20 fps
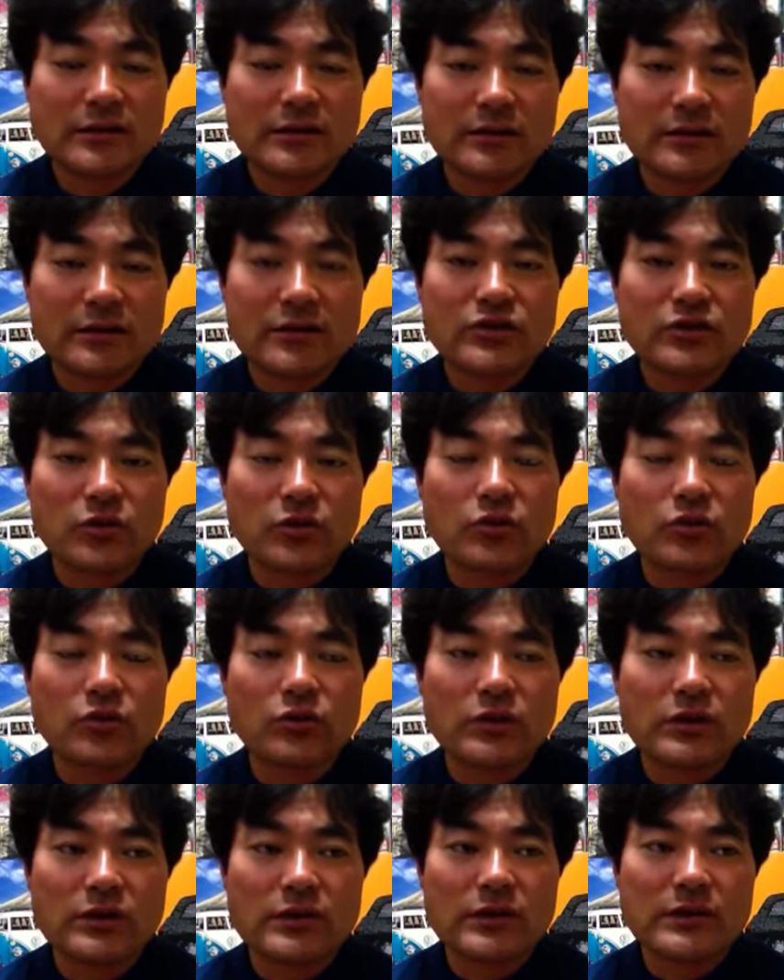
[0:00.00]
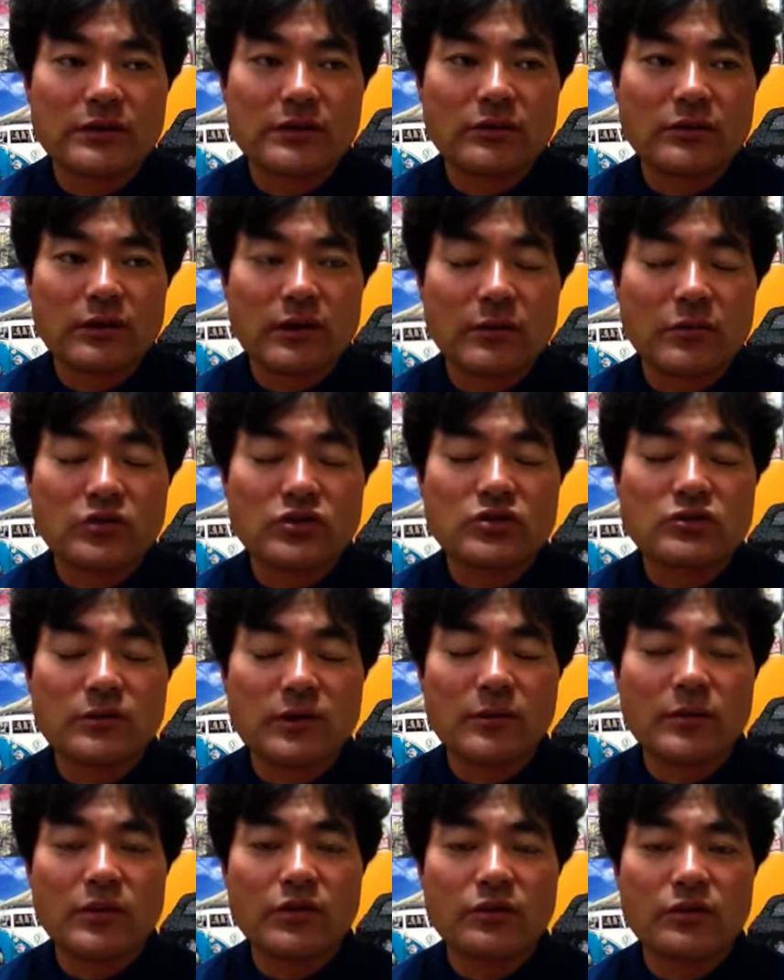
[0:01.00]
でちょうどいいのか、もしく
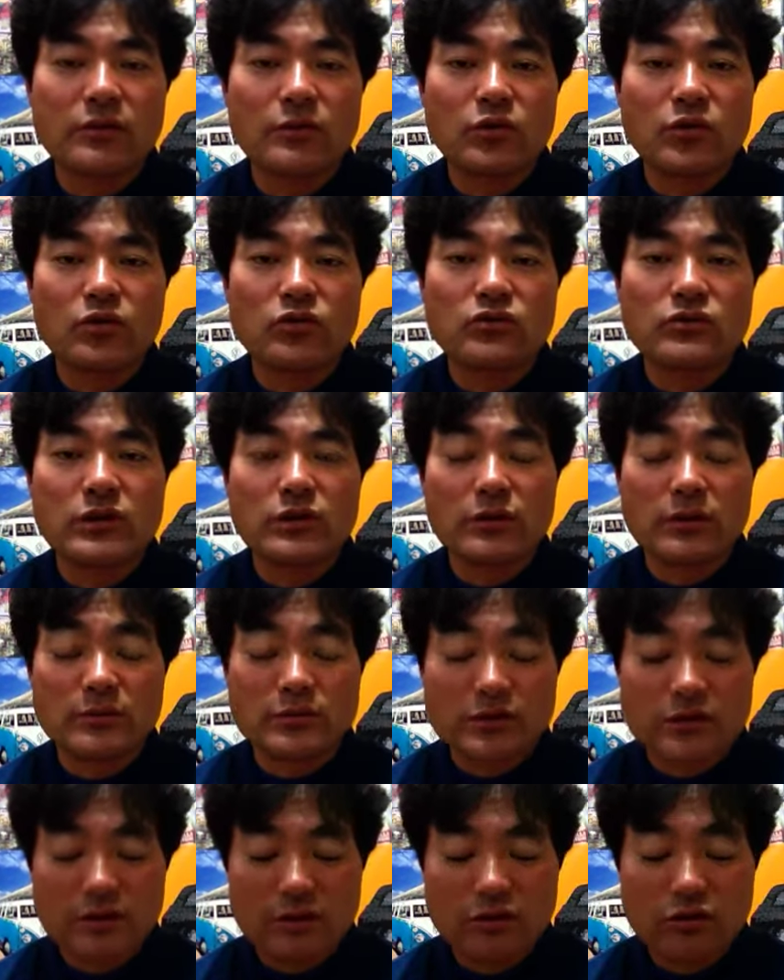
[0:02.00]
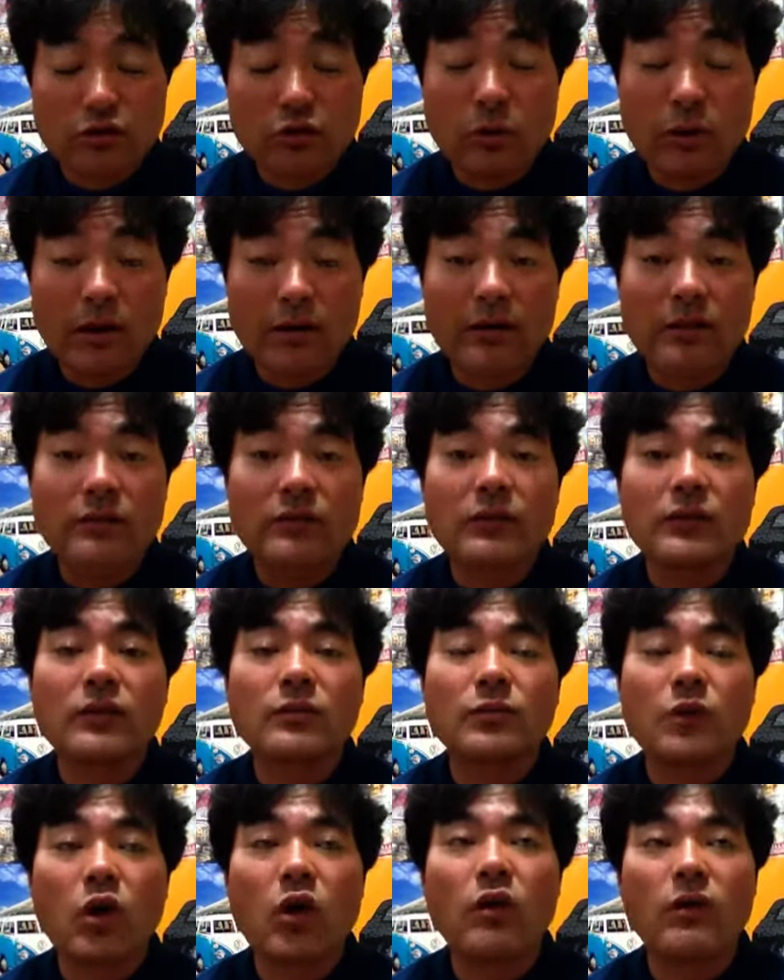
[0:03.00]
はまあそれでも余裕なのかもしれないです。ちょっとわかんないですけ
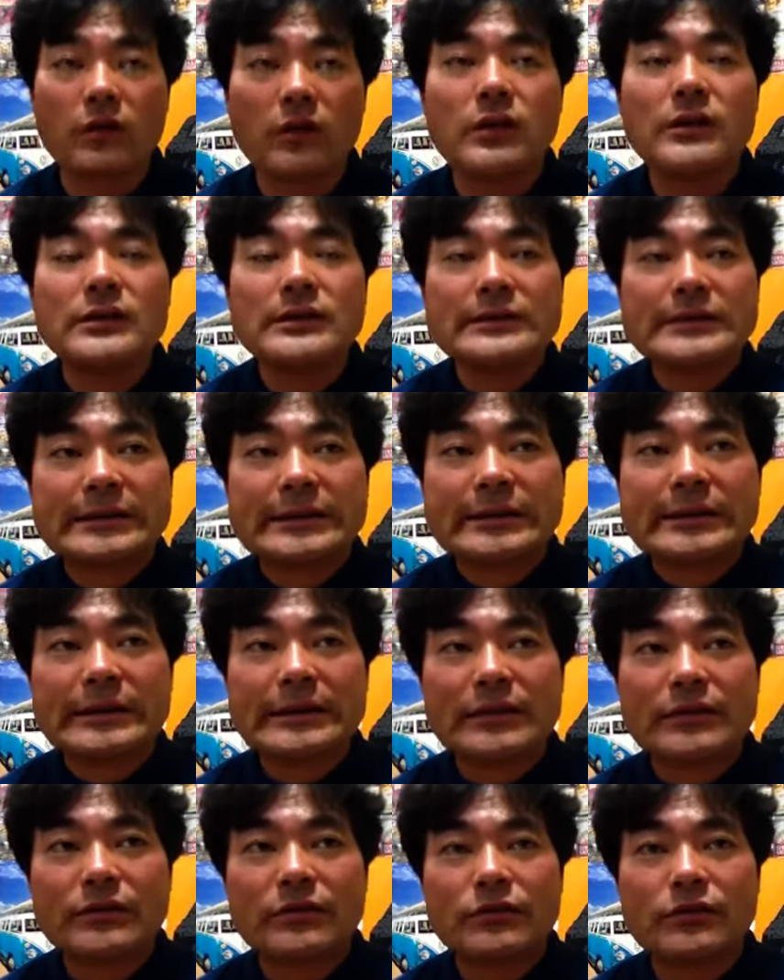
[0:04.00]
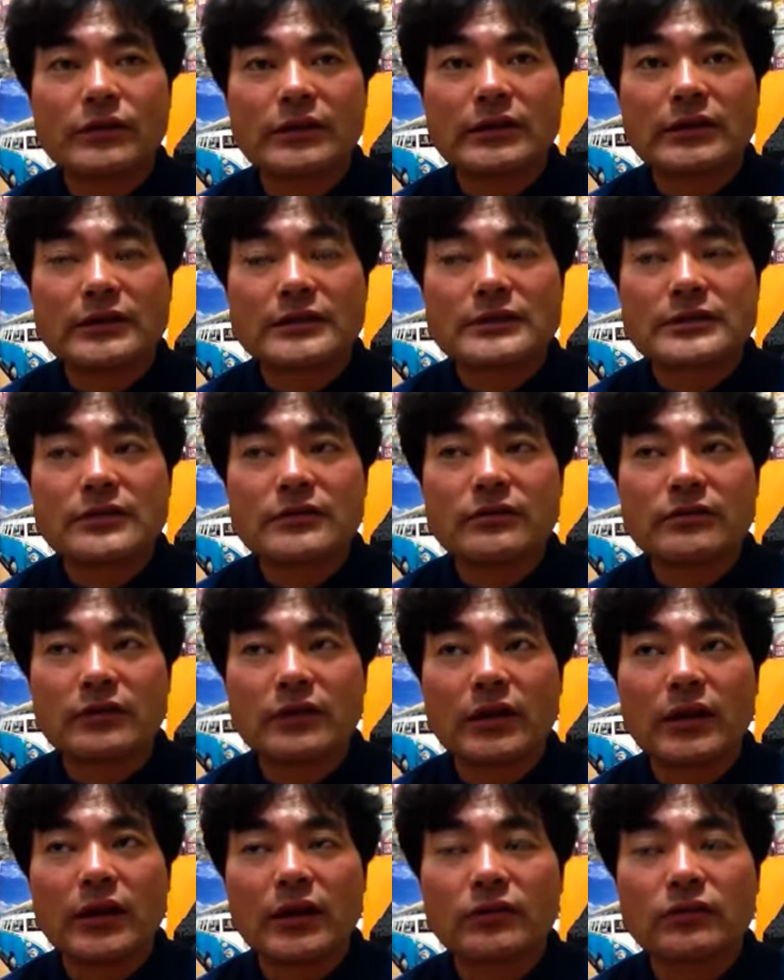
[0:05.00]
ども、えー、そういう形ですよ
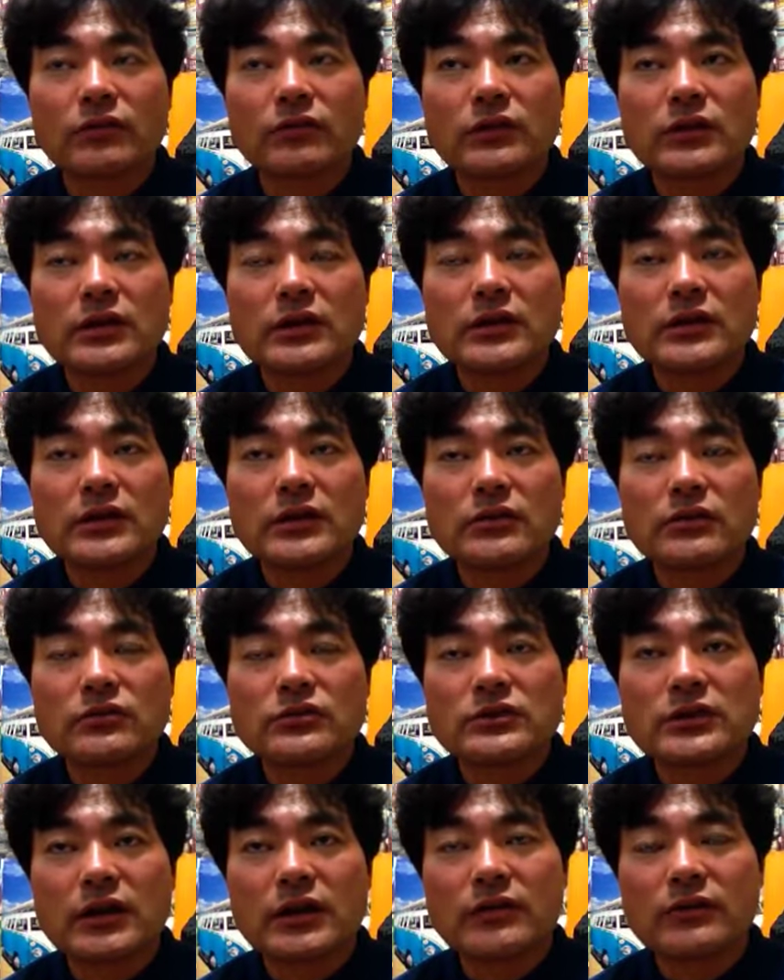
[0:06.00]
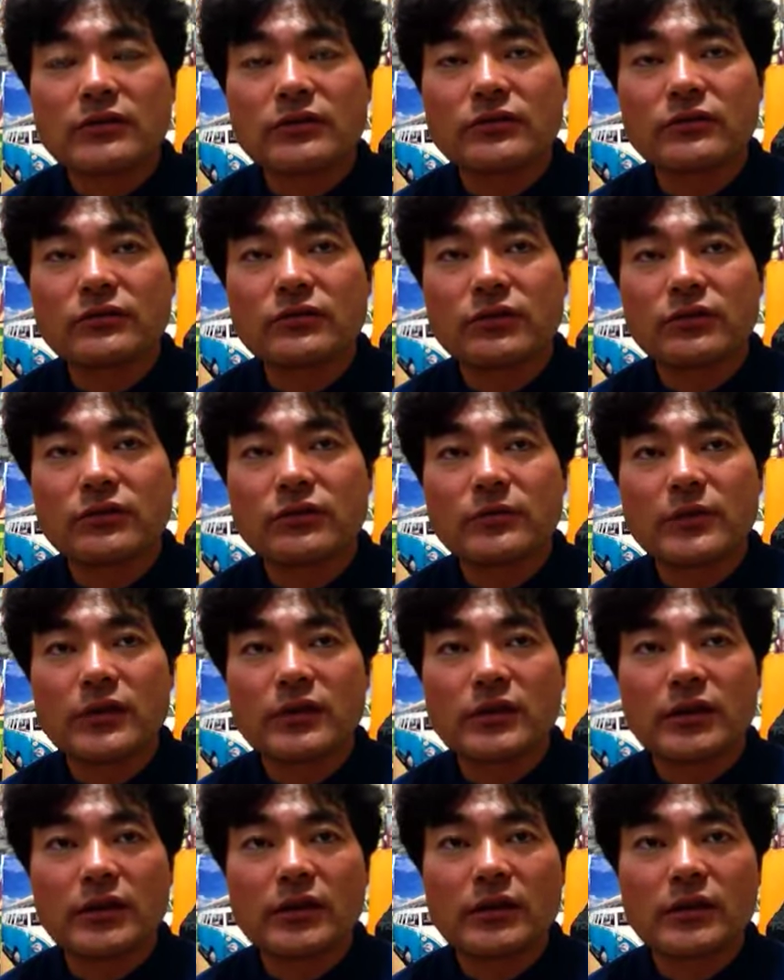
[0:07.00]
ね。圧倒的にどっちかが強いとつま
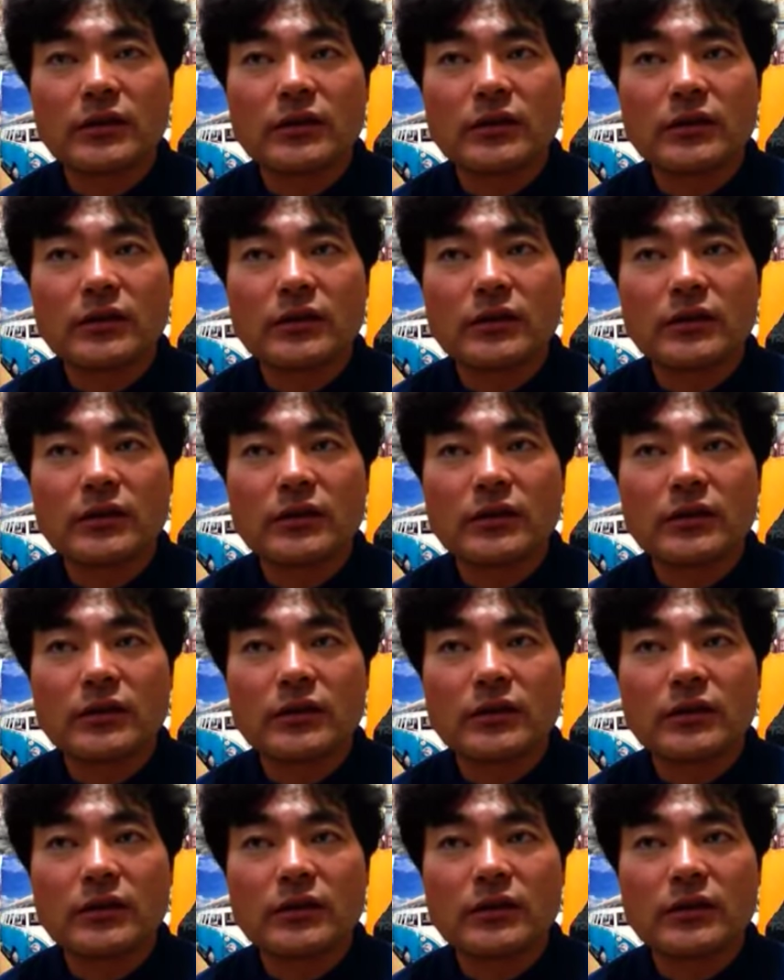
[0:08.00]
んない。